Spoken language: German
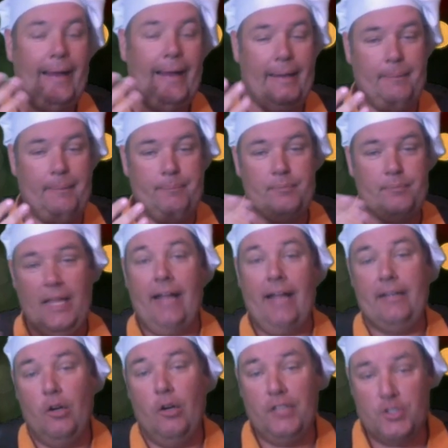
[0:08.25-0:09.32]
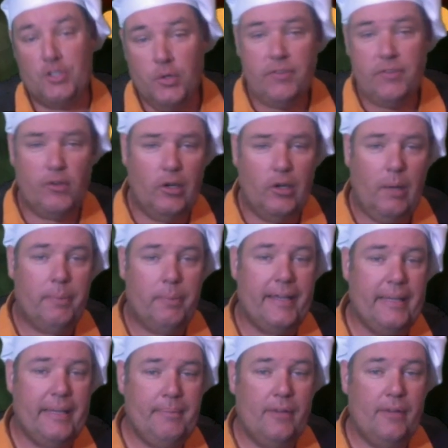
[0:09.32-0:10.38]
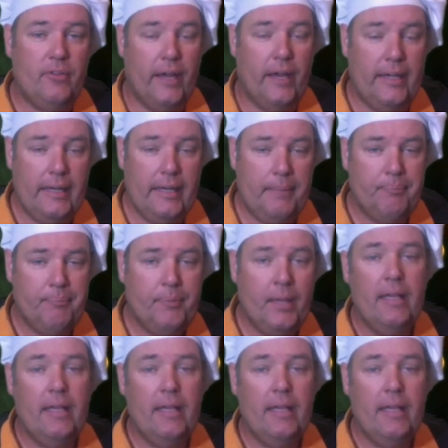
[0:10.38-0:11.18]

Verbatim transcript: Ähm, ja, auch der schönste Urlaub geht mal zu Ende.